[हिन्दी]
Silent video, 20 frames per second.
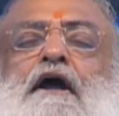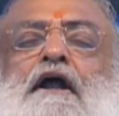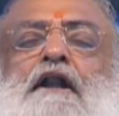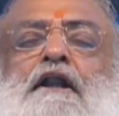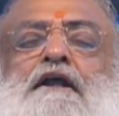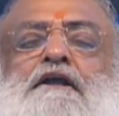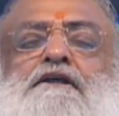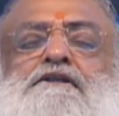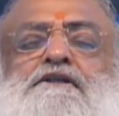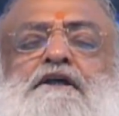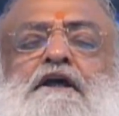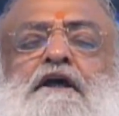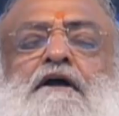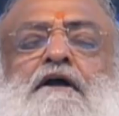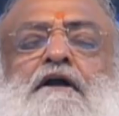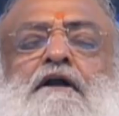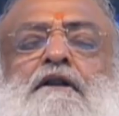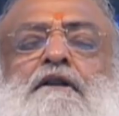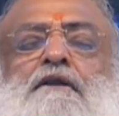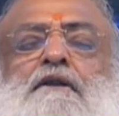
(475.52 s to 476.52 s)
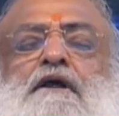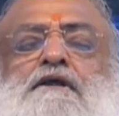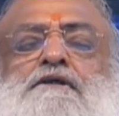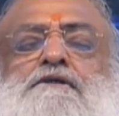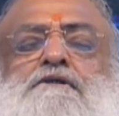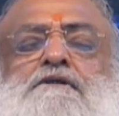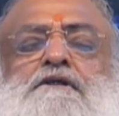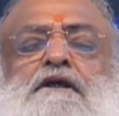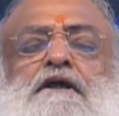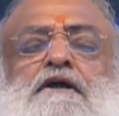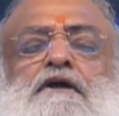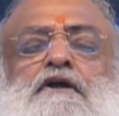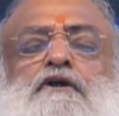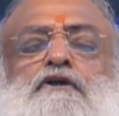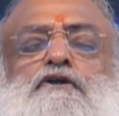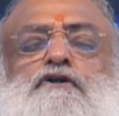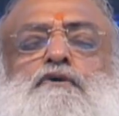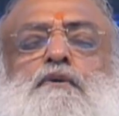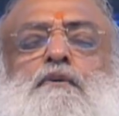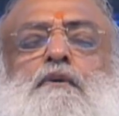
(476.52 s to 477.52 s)
सेकंड दस सेकंड जो
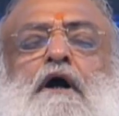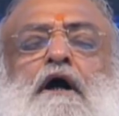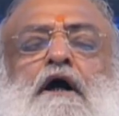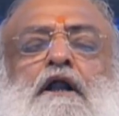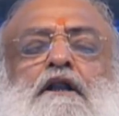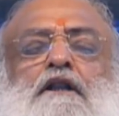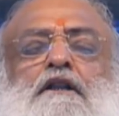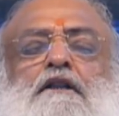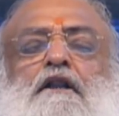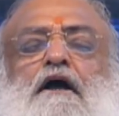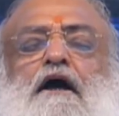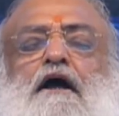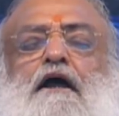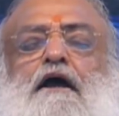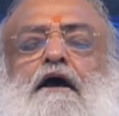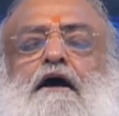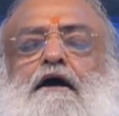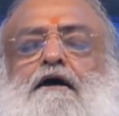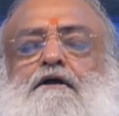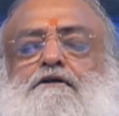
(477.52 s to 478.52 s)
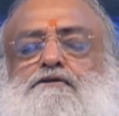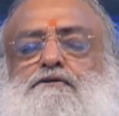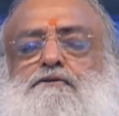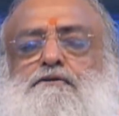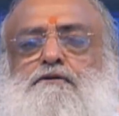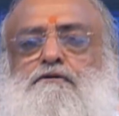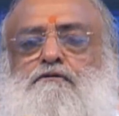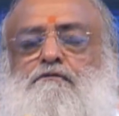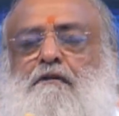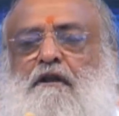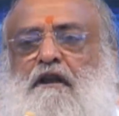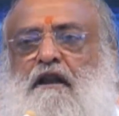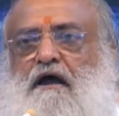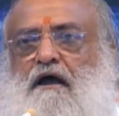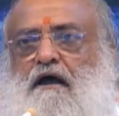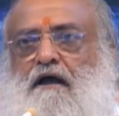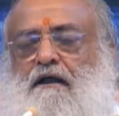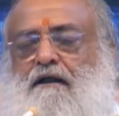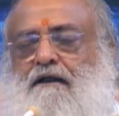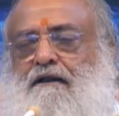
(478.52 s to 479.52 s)
आनंद आया सुख मिला
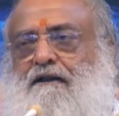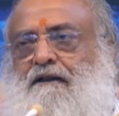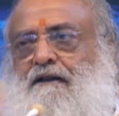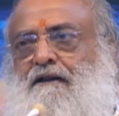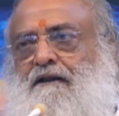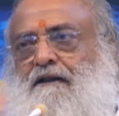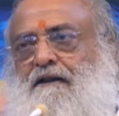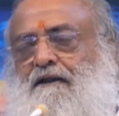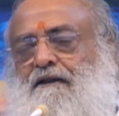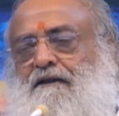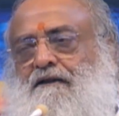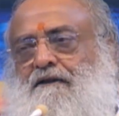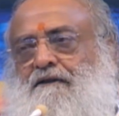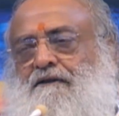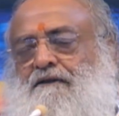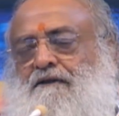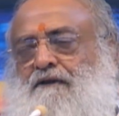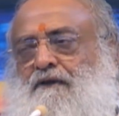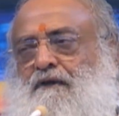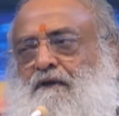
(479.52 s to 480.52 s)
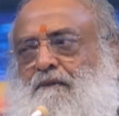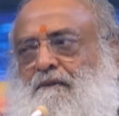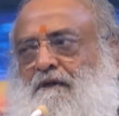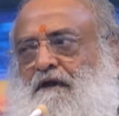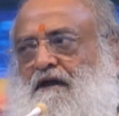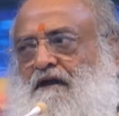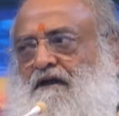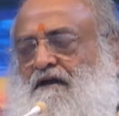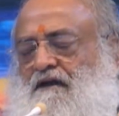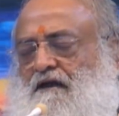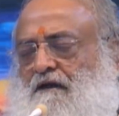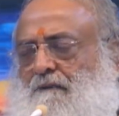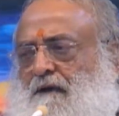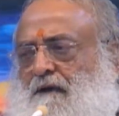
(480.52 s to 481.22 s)
दो मिनट के बाद वो